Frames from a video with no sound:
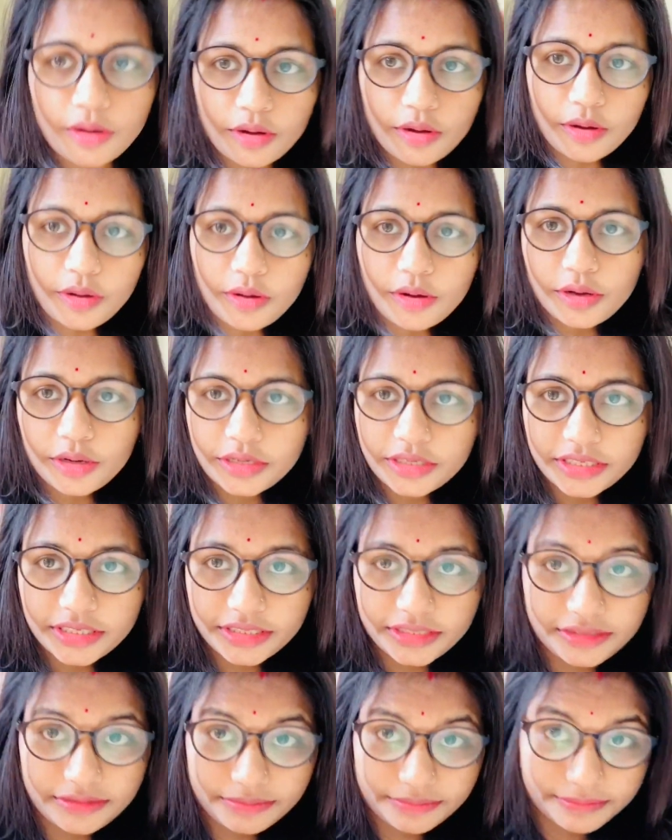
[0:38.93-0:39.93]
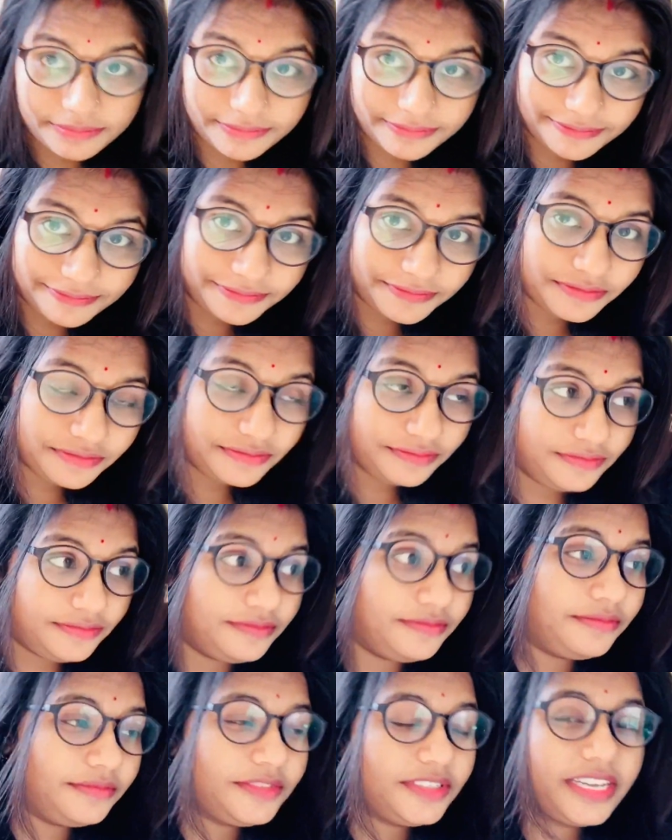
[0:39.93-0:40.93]
और
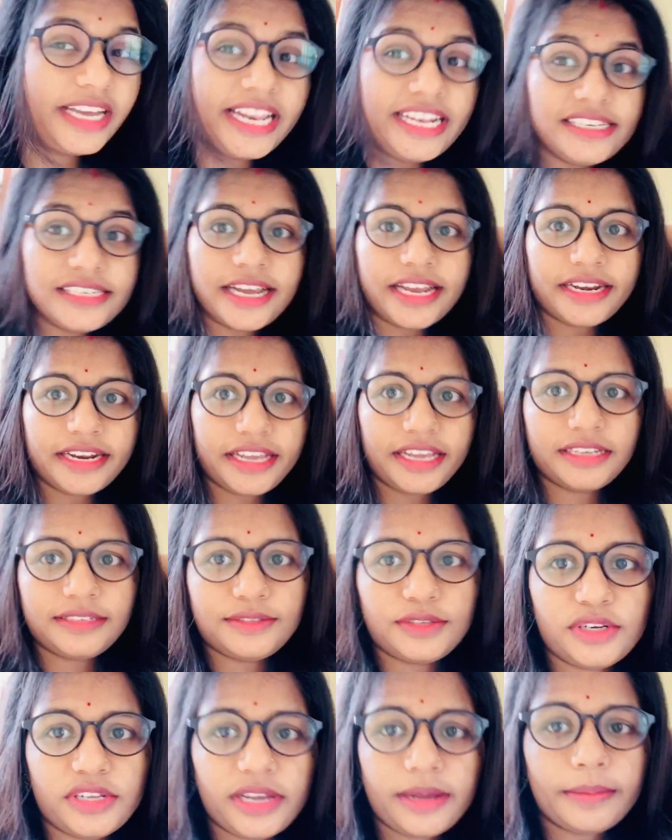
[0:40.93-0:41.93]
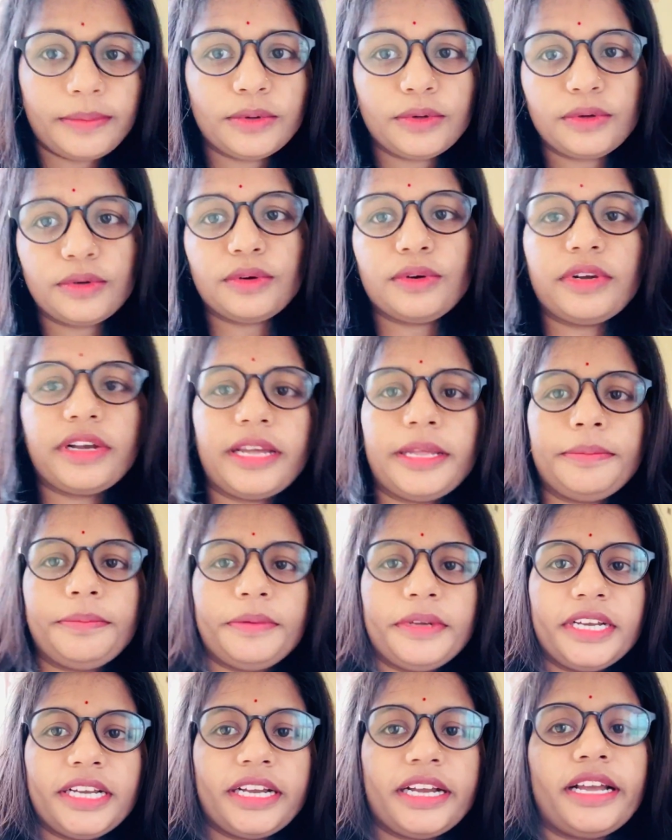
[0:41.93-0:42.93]
कल जाना है एक्चुअली हम लोगों को घर
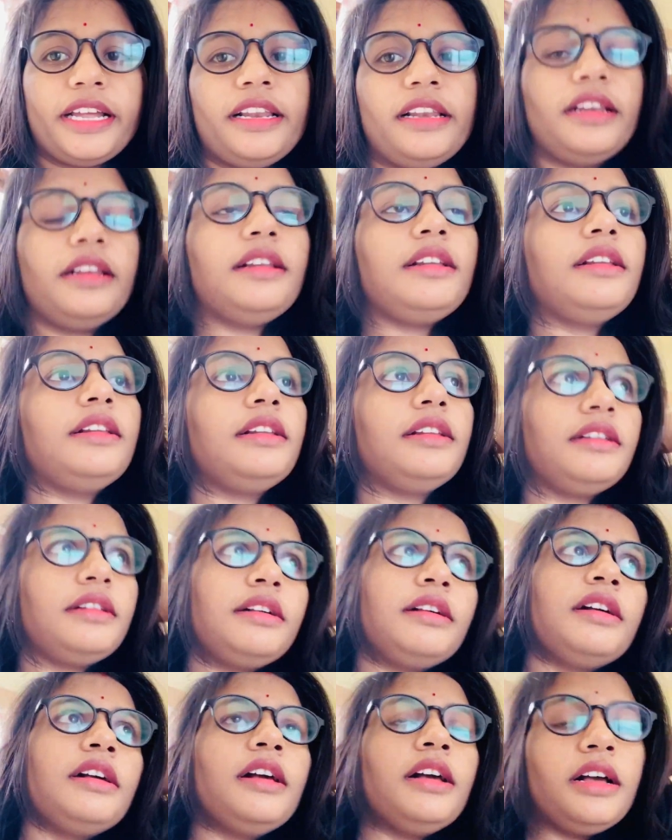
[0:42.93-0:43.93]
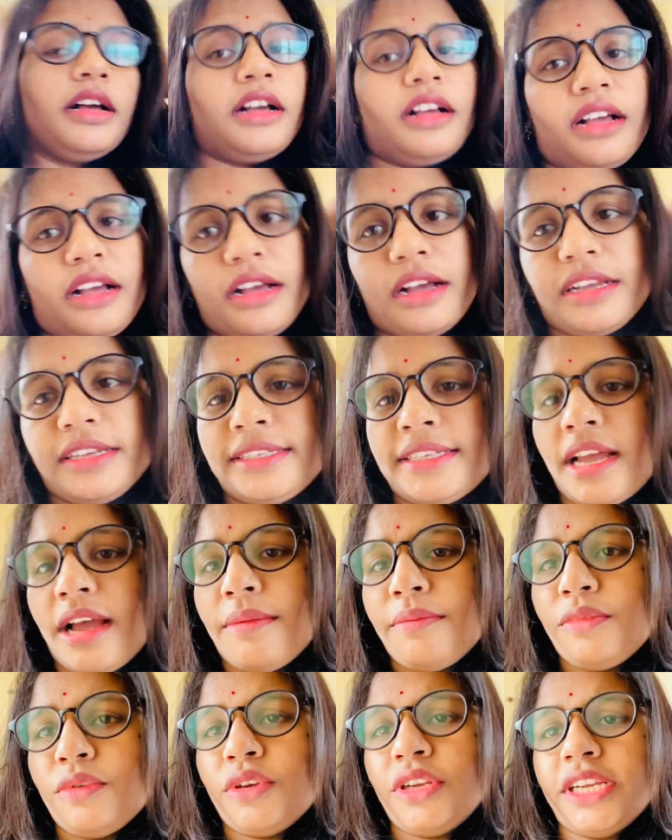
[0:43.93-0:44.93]
पे कल हाँ
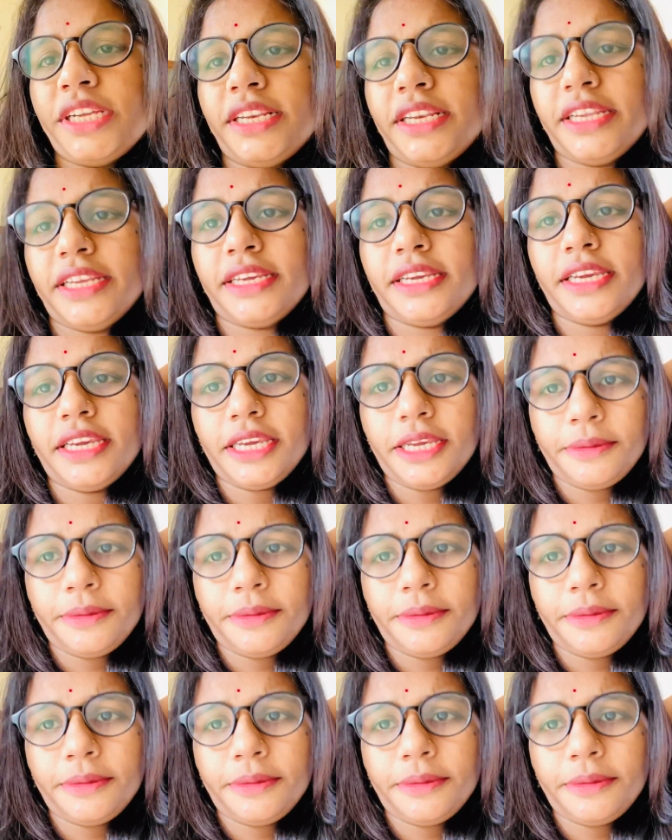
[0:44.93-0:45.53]
शाम को निकलेंगे